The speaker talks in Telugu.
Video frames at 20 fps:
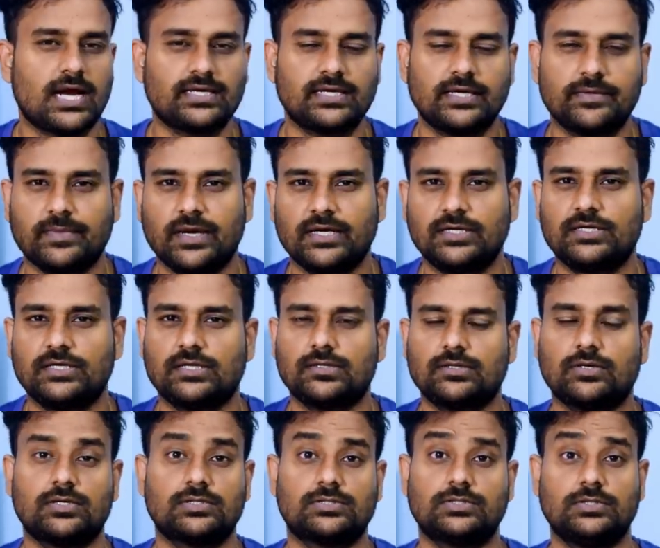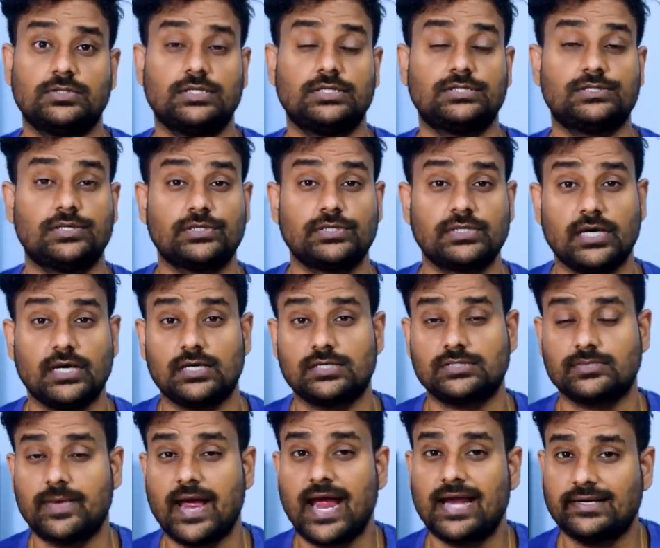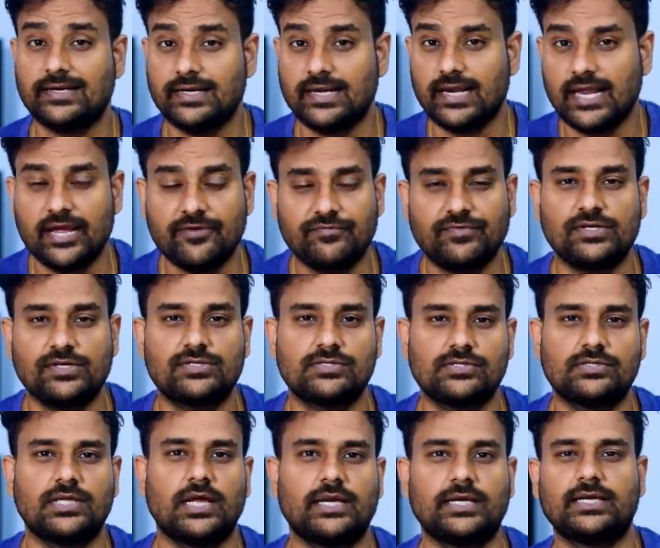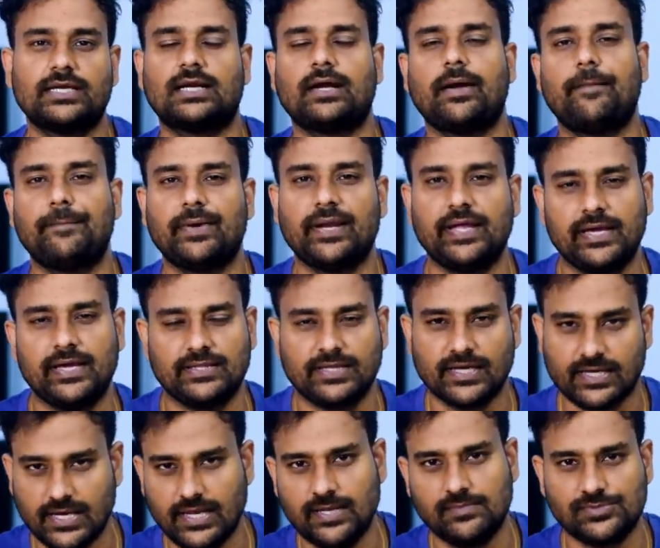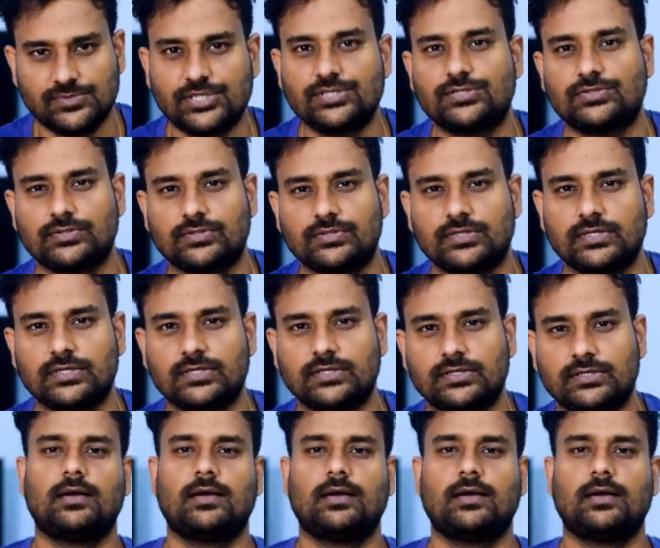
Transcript: హార్ట్ రేట్ మానిటర్తో వస్తుంది ట్వంటీ అవర్స్ బ్యాటరీ లైఫ్ని ఇస్తుందని కంపెనీ అయితే క్లెయిమ్ చేస్తుంది